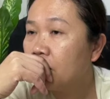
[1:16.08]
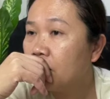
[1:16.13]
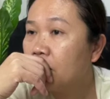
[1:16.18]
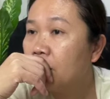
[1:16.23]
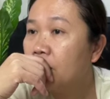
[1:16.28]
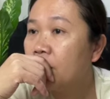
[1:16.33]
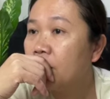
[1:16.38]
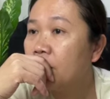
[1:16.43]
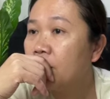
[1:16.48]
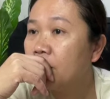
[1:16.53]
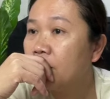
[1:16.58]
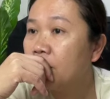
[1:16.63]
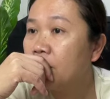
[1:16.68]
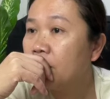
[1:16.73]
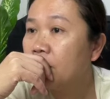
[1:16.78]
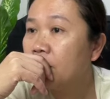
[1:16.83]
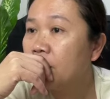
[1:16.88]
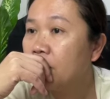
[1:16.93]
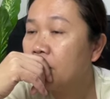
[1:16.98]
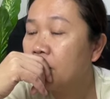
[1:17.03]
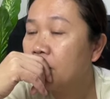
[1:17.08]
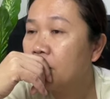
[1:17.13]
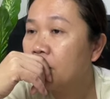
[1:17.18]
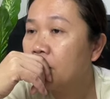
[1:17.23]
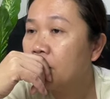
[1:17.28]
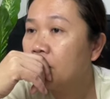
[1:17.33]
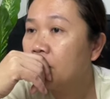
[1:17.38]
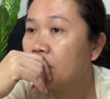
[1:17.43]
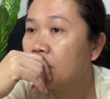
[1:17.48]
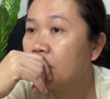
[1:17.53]
Hmm? Ini kawan
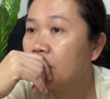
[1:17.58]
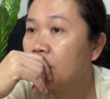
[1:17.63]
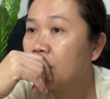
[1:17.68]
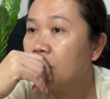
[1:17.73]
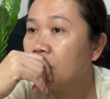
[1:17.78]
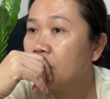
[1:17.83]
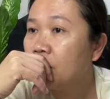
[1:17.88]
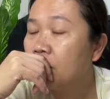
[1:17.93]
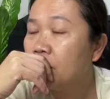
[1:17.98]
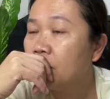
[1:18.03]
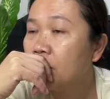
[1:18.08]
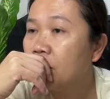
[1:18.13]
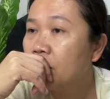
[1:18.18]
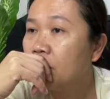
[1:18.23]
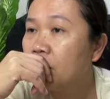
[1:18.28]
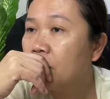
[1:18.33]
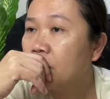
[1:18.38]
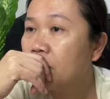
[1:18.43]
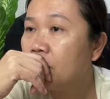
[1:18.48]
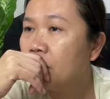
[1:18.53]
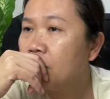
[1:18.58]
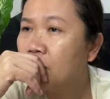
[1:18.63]
saya Mbak Yuni mau